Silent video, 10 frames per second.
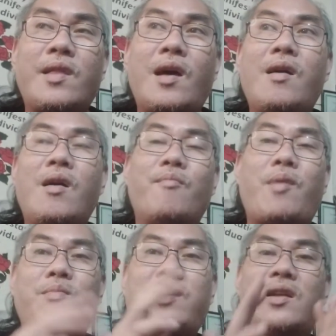Na
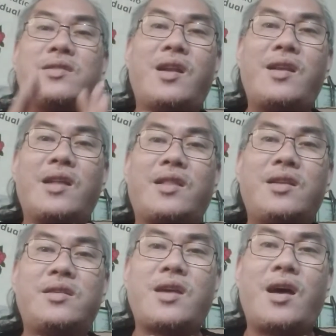pag dinasal
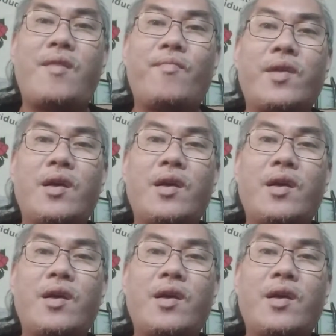natin siya,